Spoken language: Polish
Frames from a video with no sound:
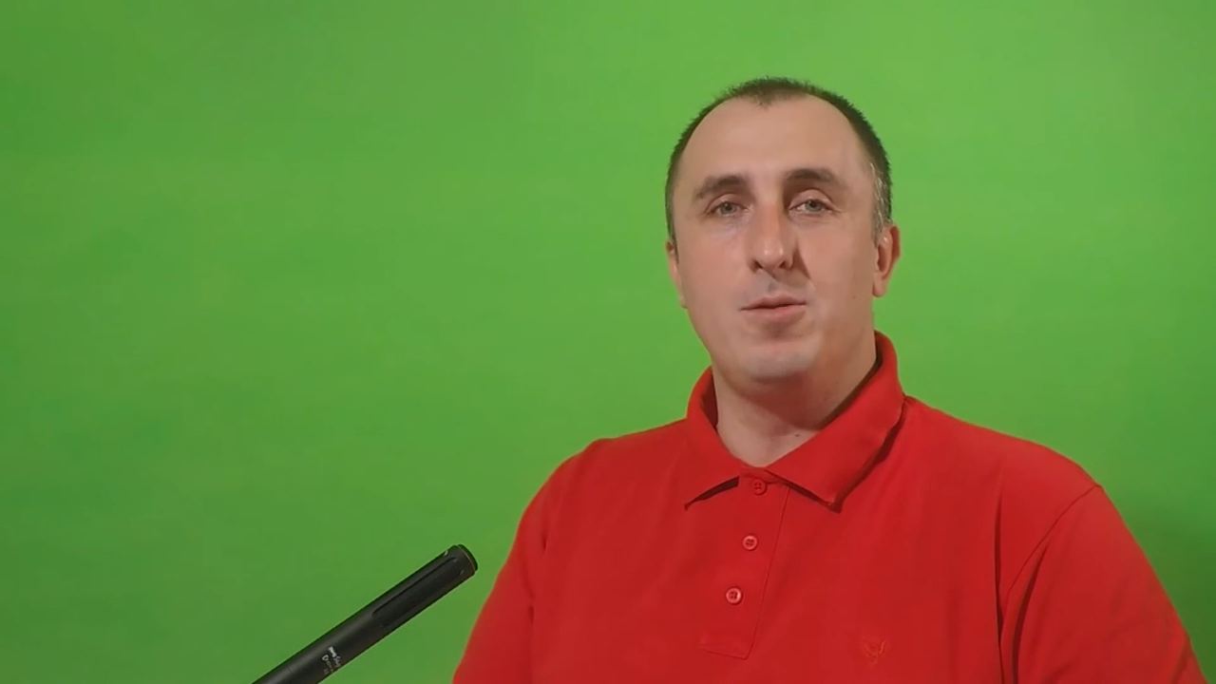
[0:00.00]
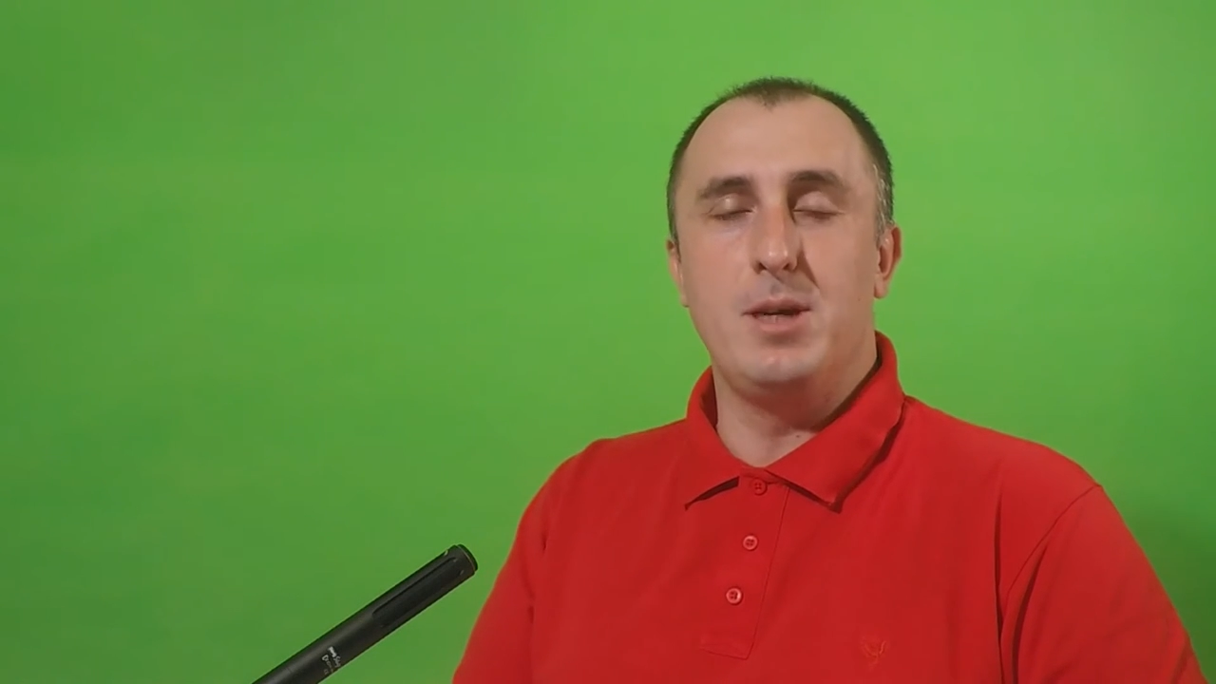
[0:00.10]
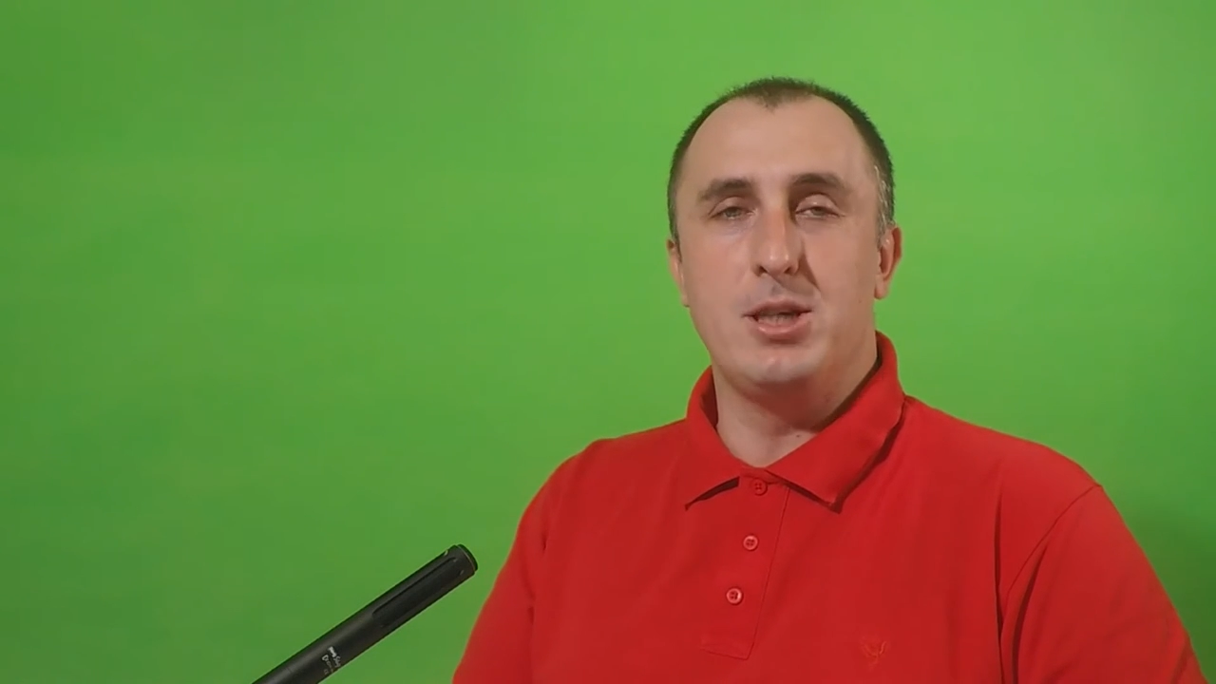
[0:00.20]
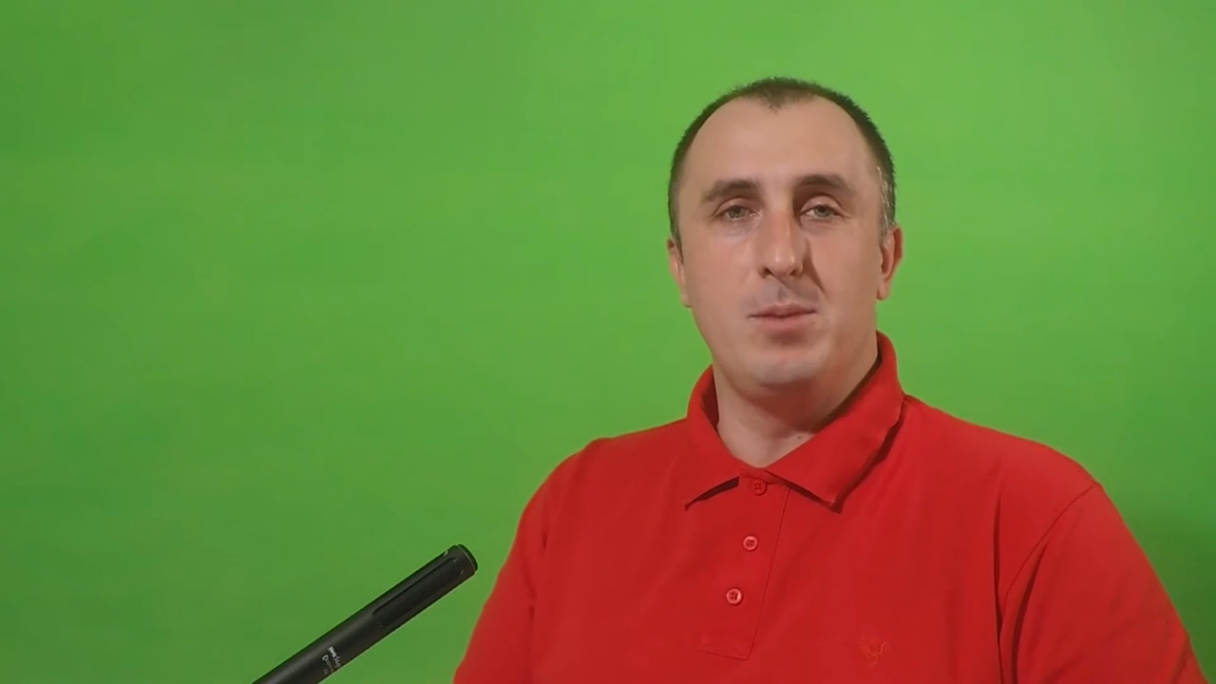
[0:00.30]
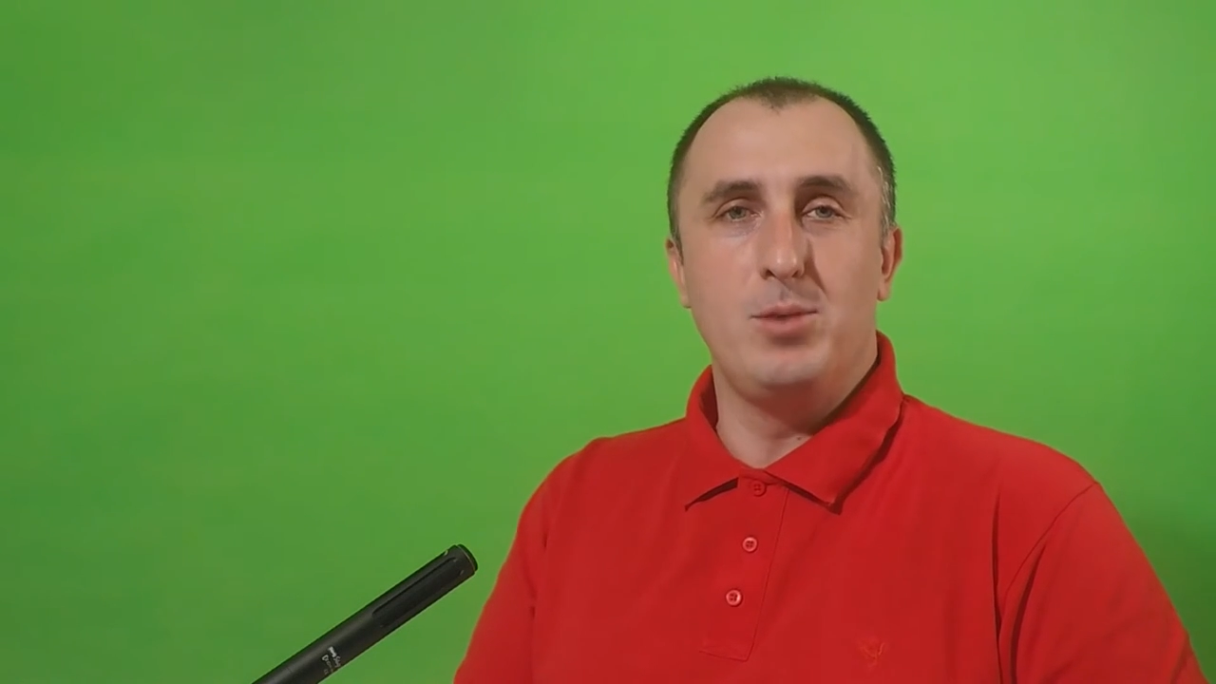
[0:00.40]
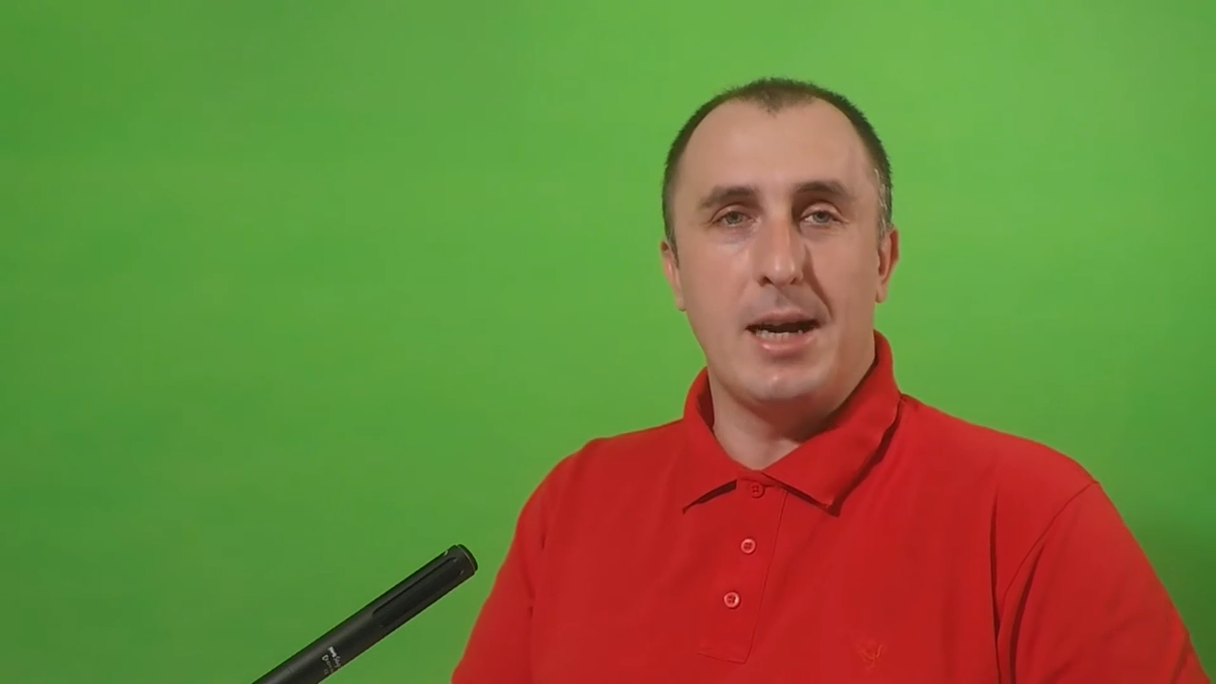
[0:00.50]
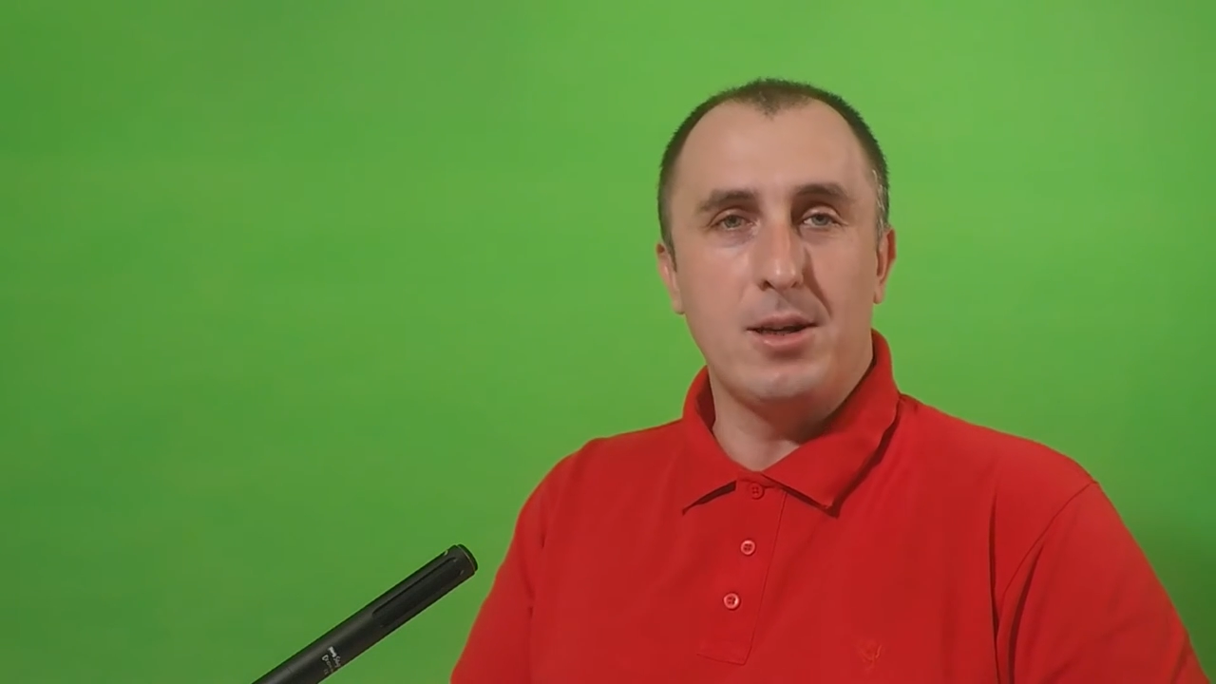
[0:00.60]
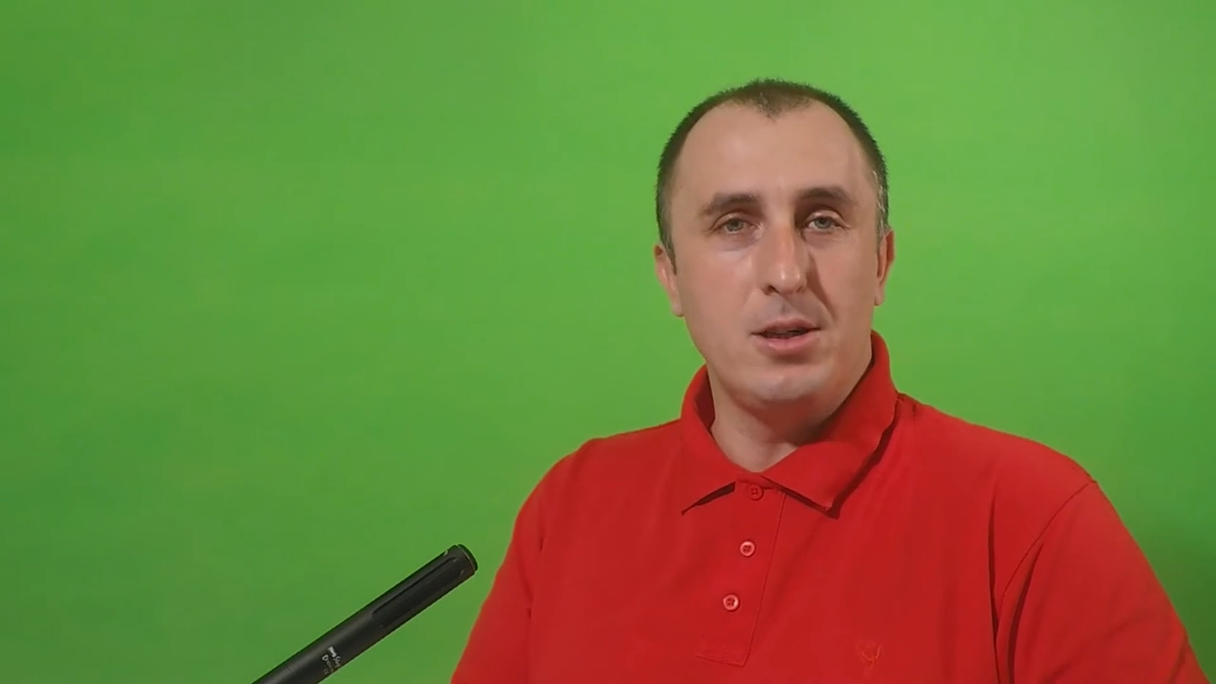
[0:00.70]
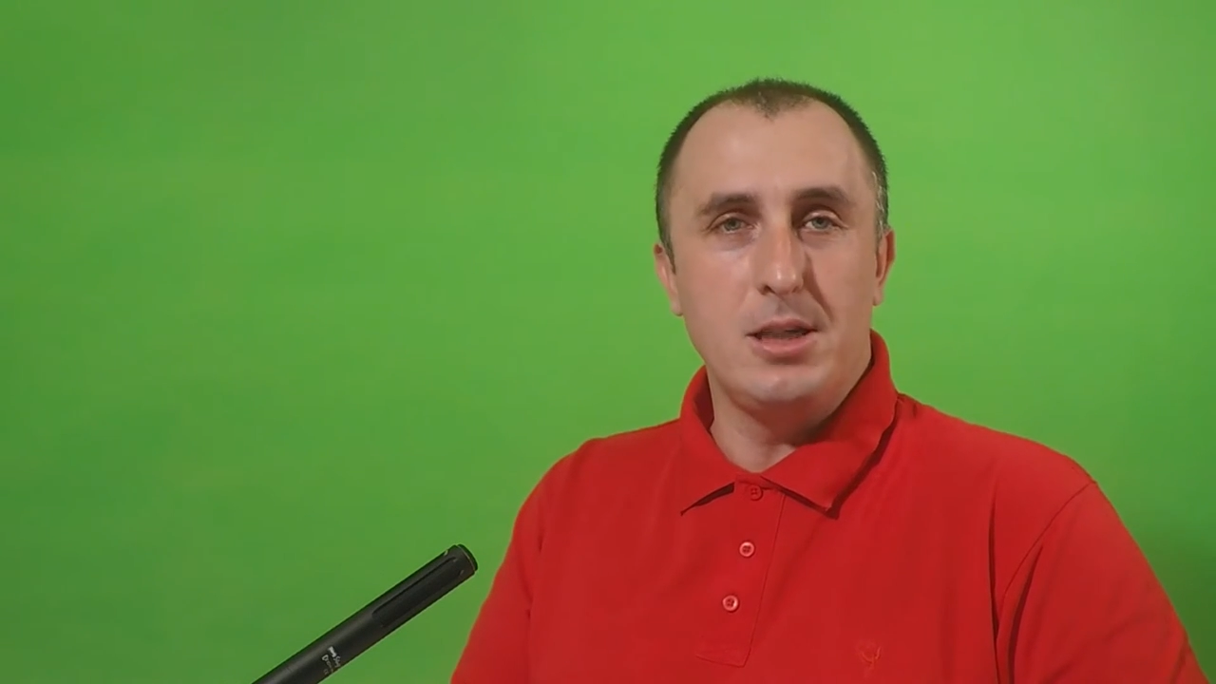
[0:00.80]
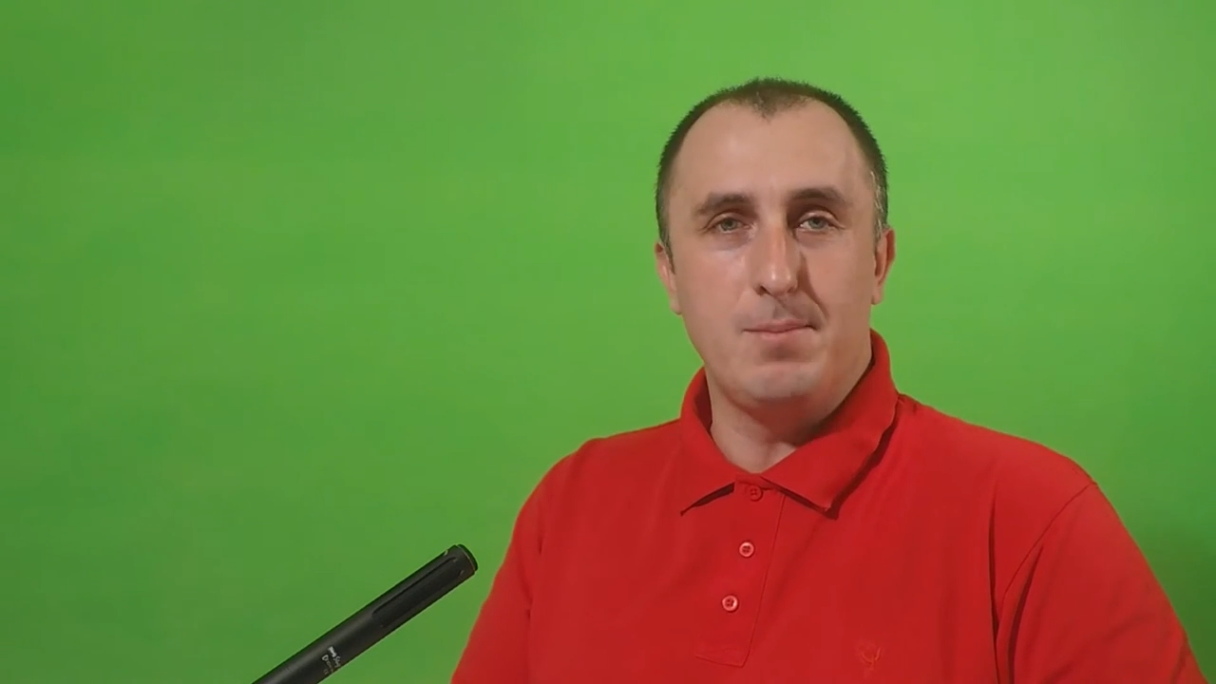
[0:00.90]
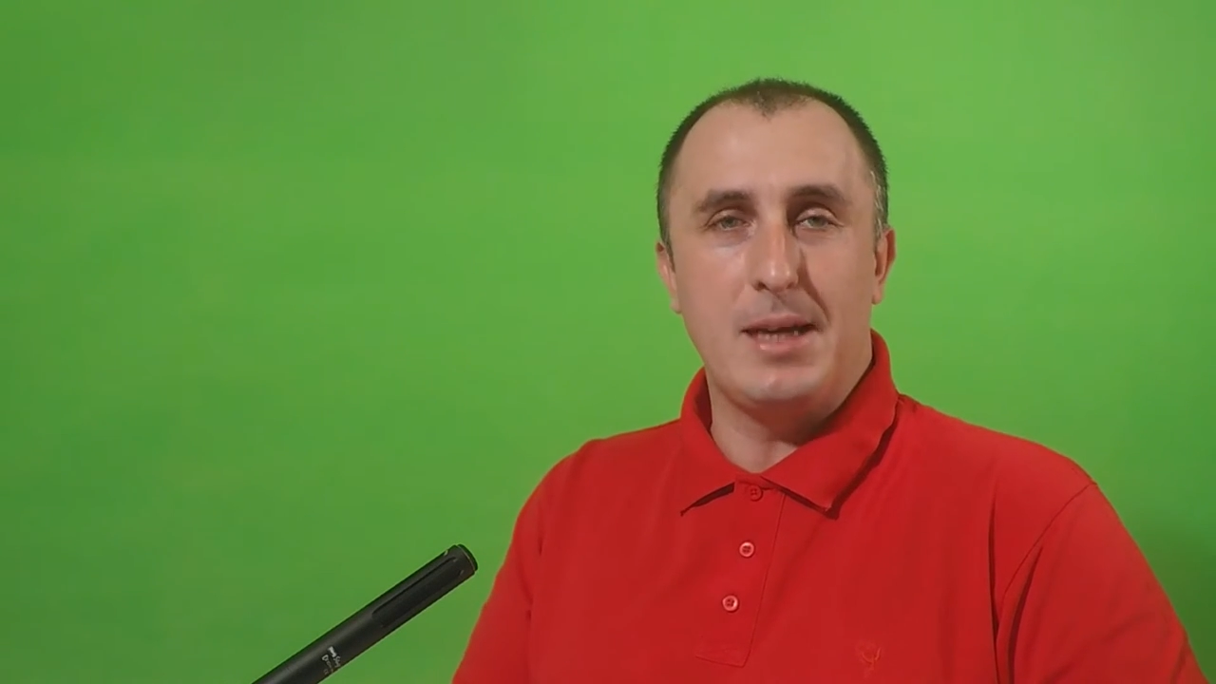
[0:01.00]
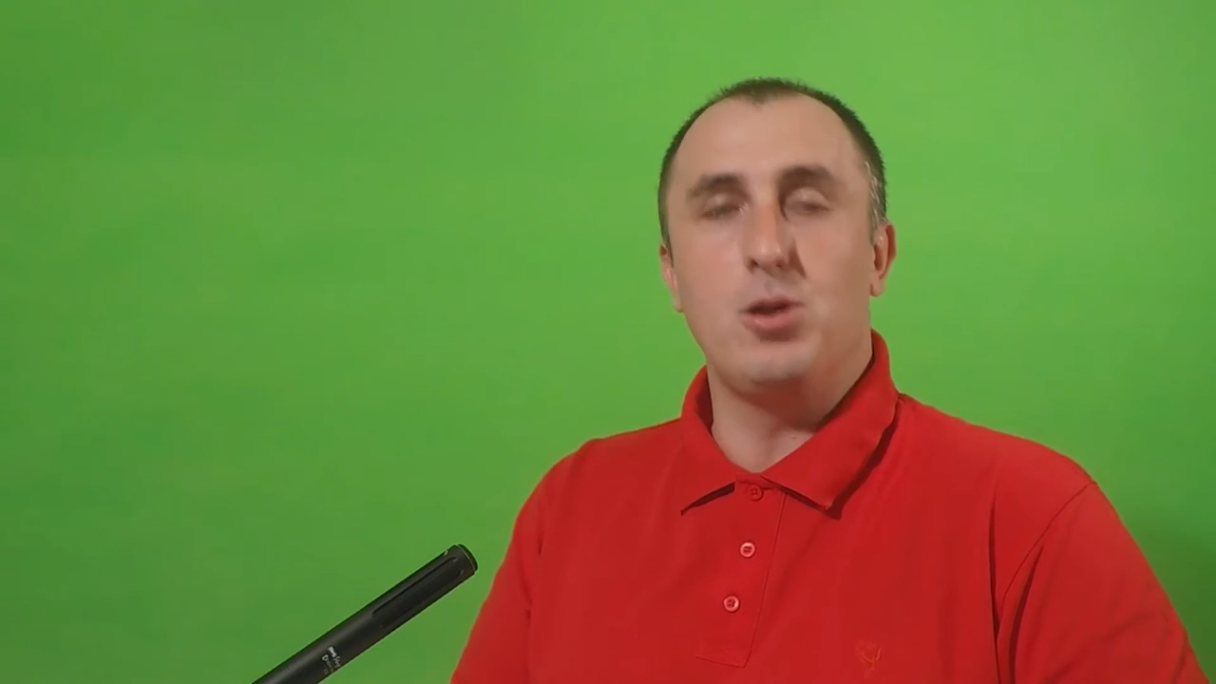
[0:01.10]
bo jeżeli mój algorytm ma